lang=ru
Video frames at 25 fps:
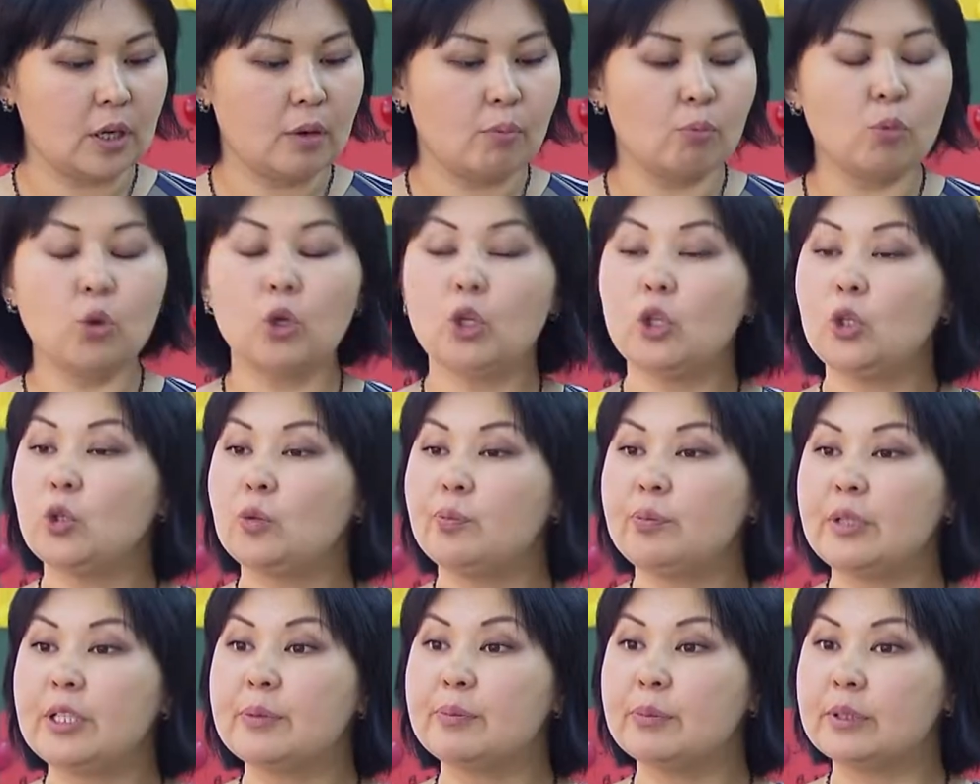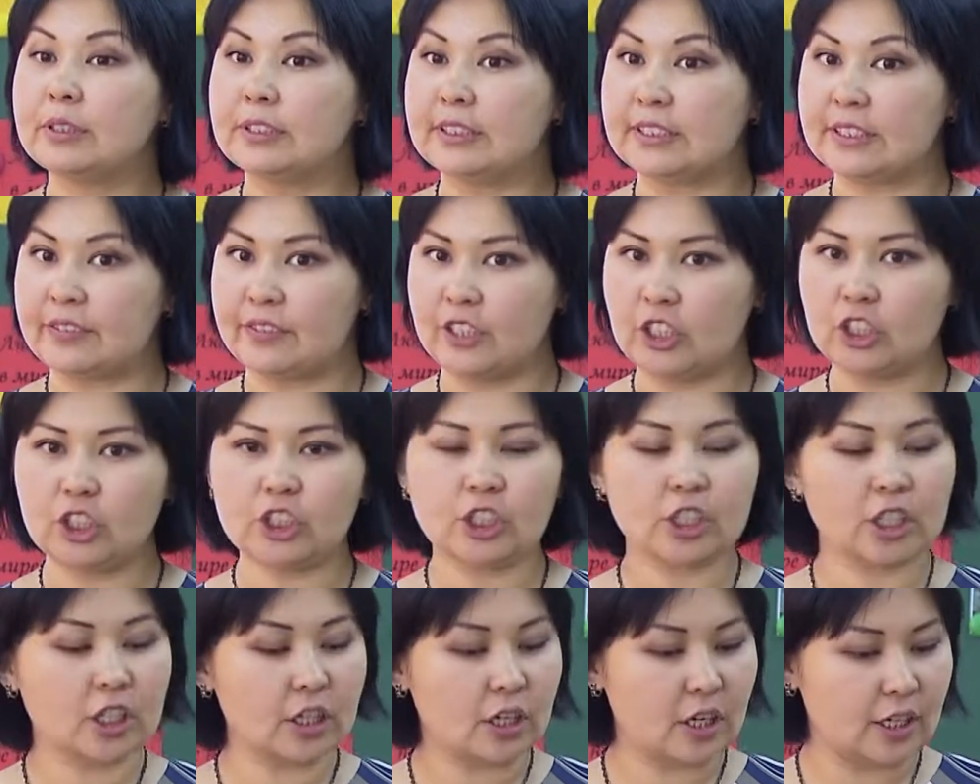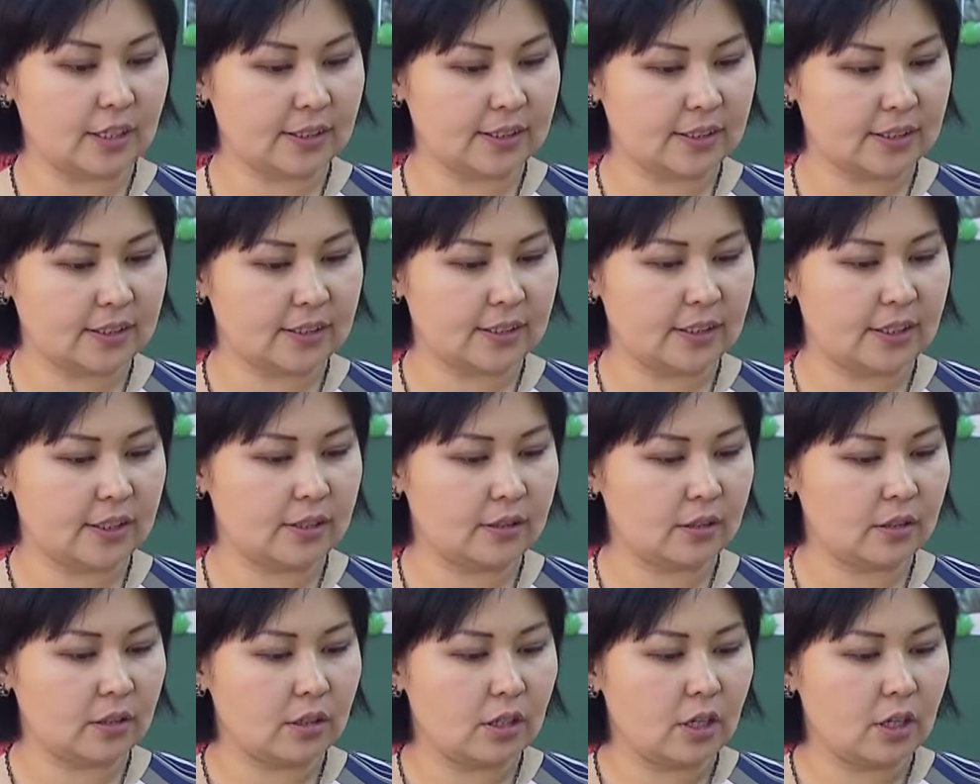Мой любимый цвет – красный.